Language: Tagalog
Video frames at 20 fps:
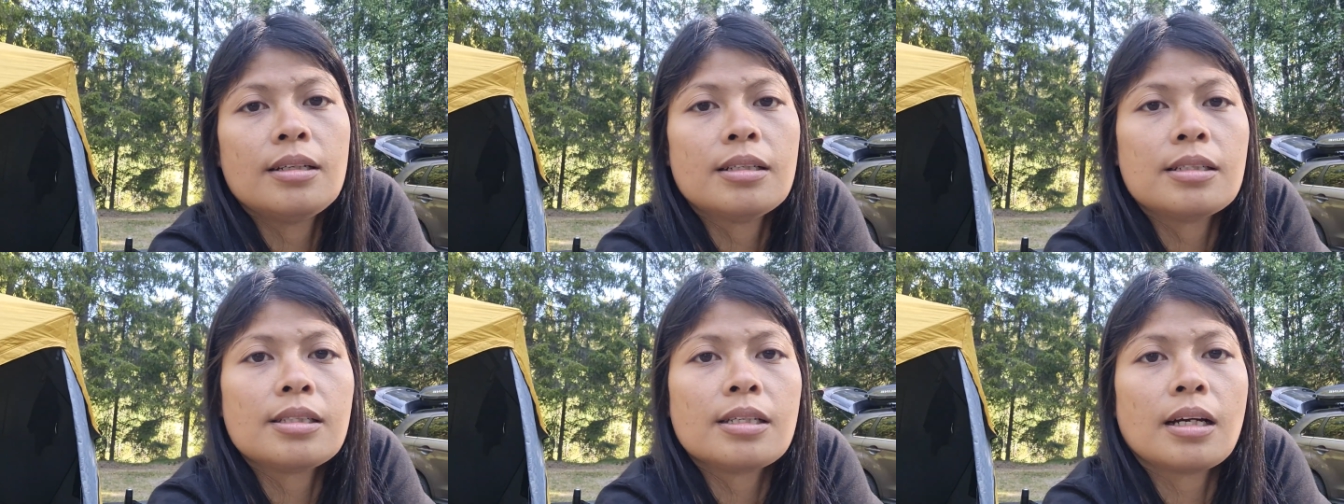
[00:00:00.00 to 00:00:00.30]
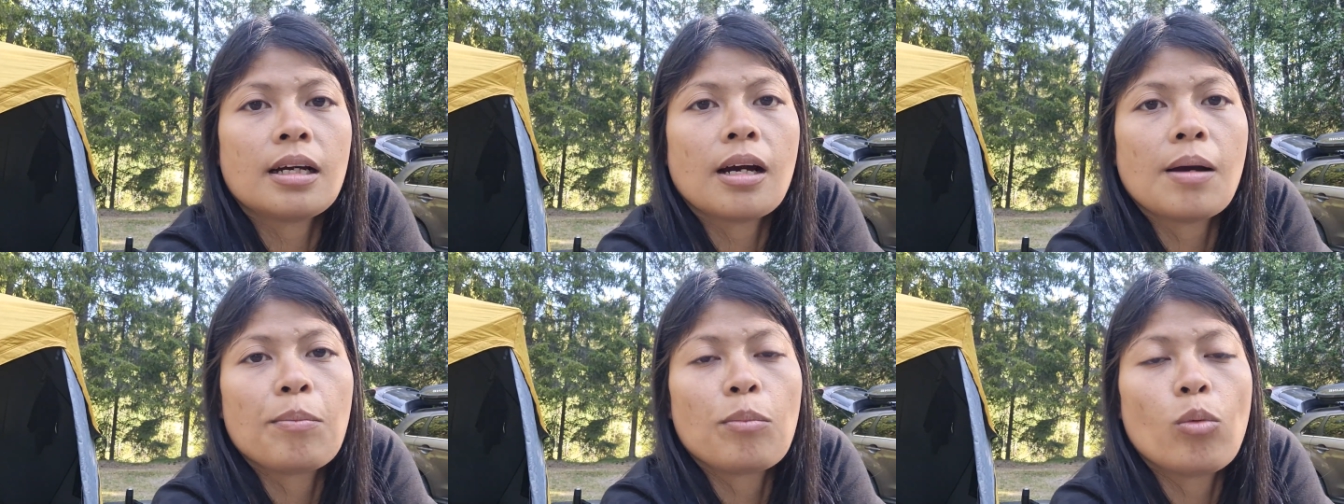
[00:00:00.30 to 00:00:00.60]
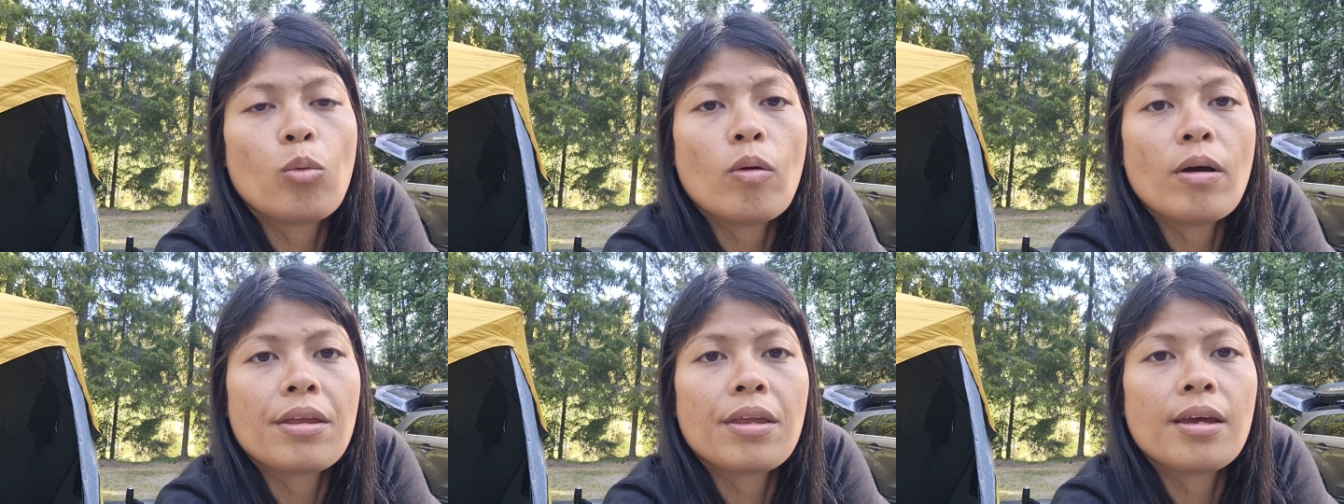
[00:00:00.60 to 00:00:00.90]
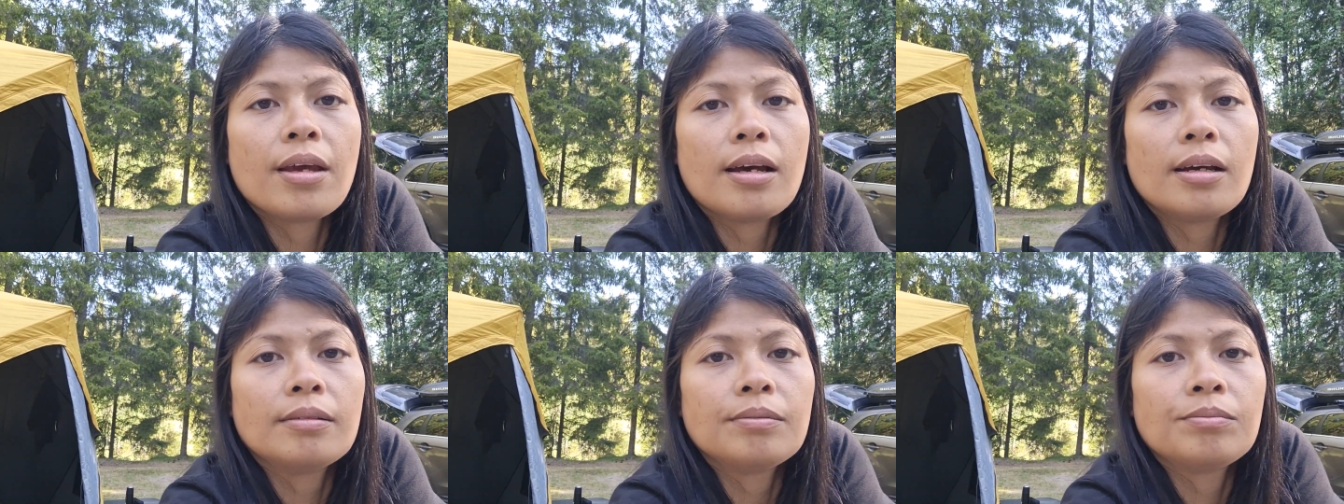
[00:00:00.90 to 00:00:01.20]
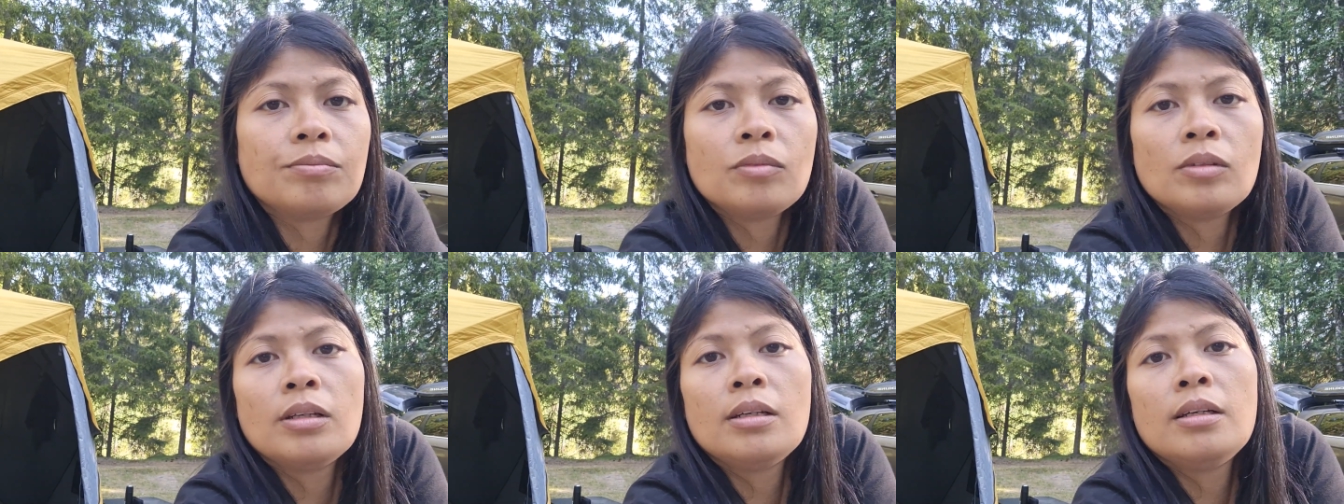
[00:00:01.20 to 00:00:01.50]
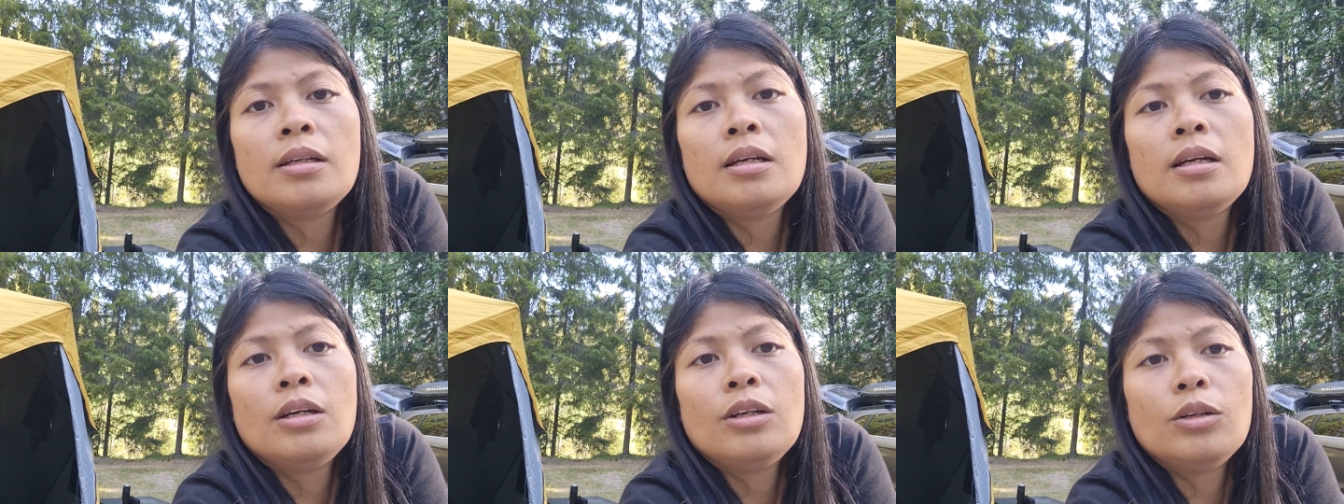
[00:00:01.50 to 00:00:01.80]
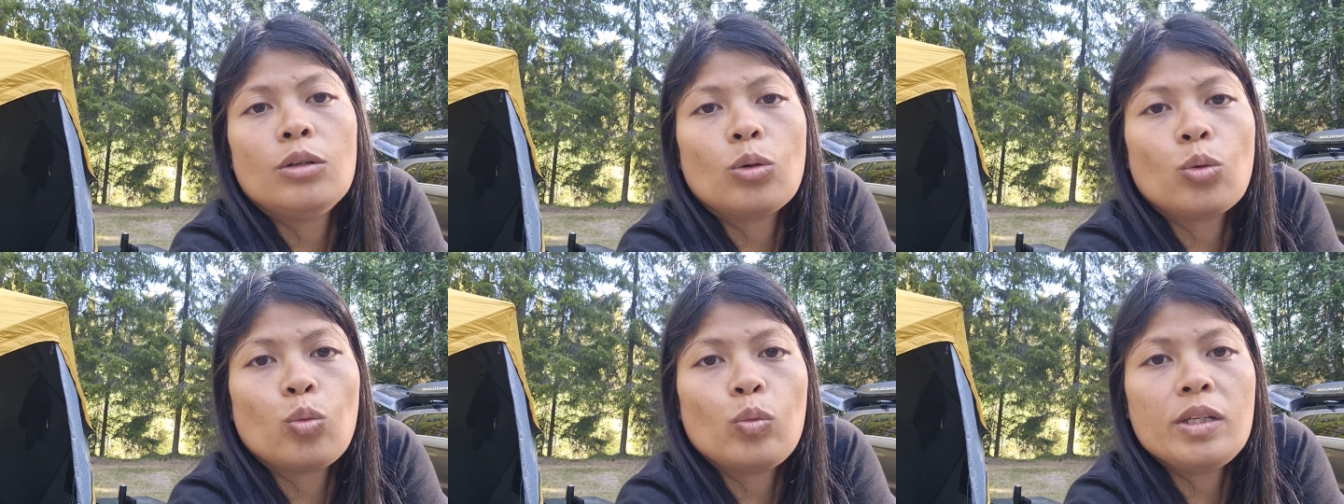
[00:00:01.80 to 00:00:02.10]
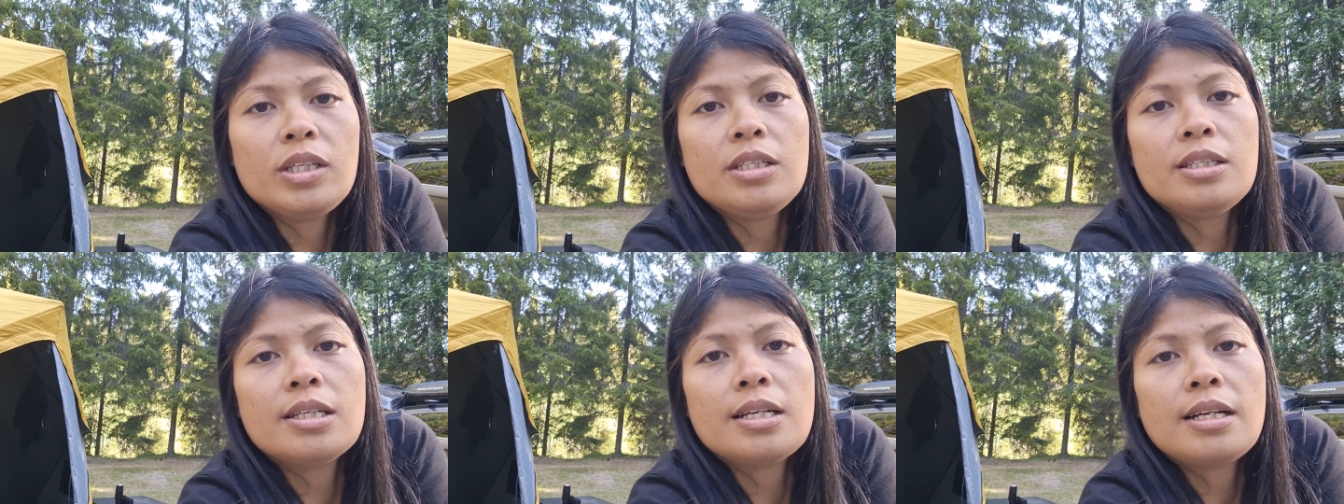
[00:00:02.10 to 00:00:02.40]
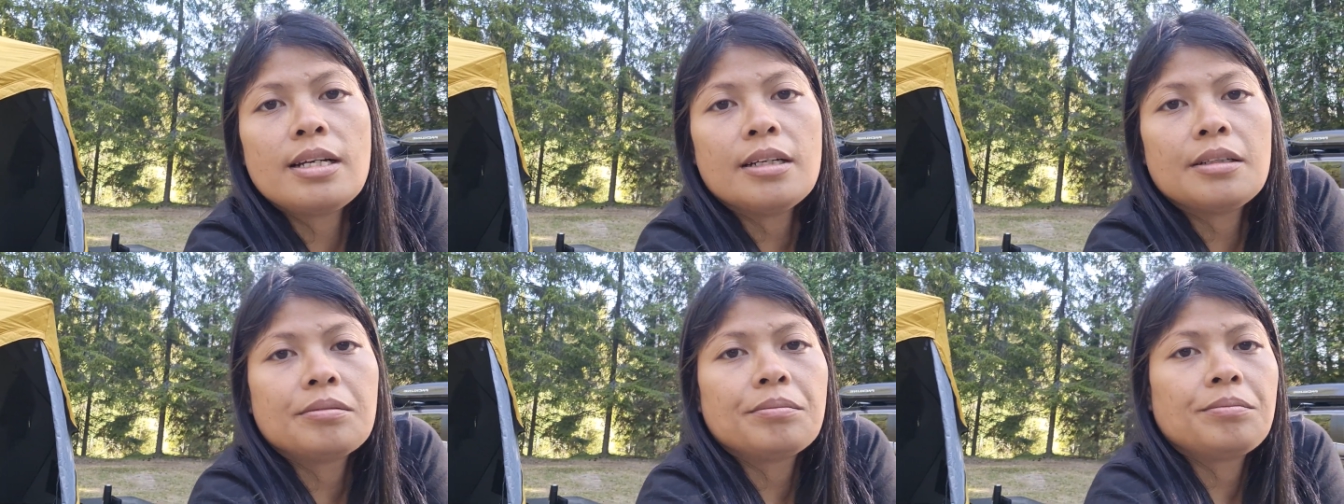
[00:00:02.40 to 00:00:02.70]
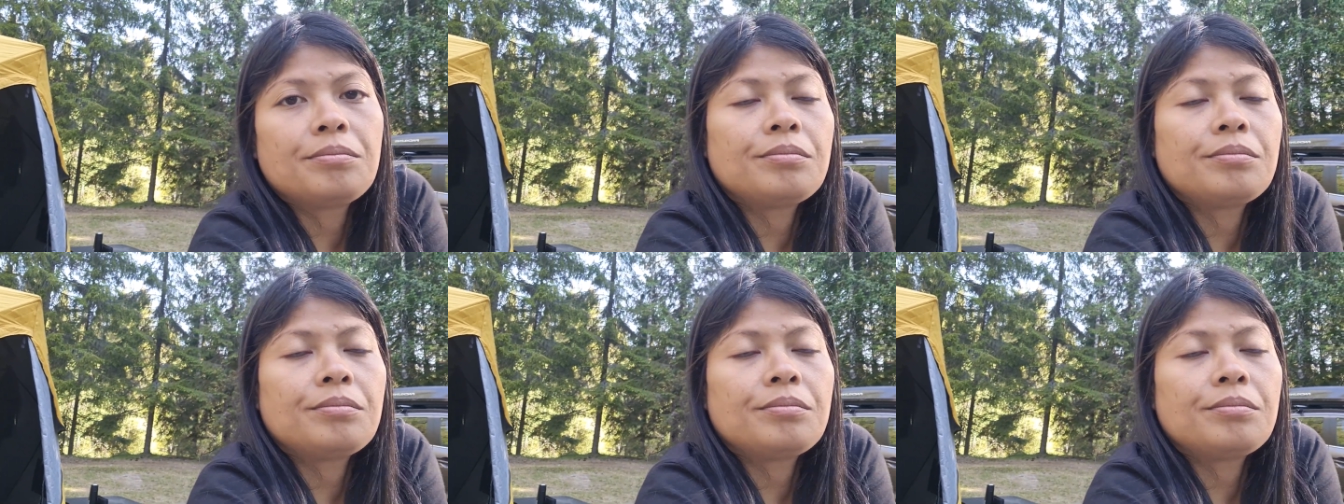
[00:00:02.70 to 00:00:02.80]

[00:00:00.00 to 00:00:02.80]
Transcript: sa kapwa niya Norwegian